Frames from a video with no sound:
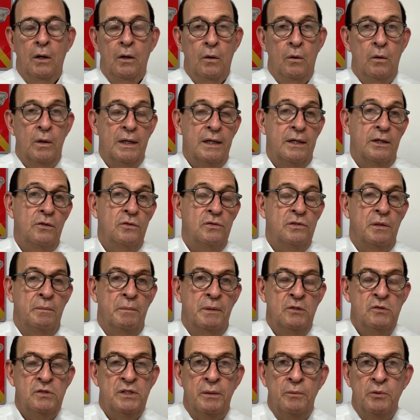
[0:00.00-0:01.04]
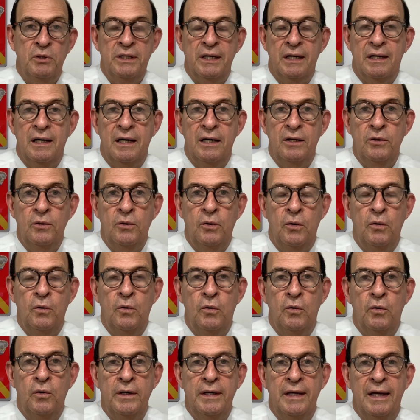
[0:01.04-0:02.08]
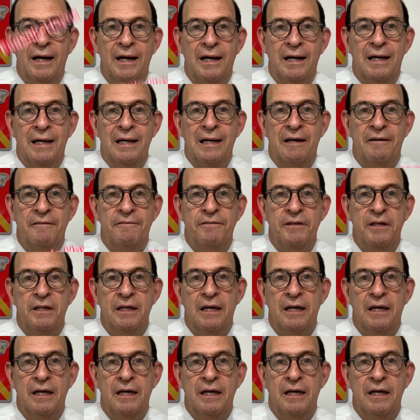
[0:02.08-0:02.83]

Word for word: Hola queridos hermanos, hemos llegado hoy a la,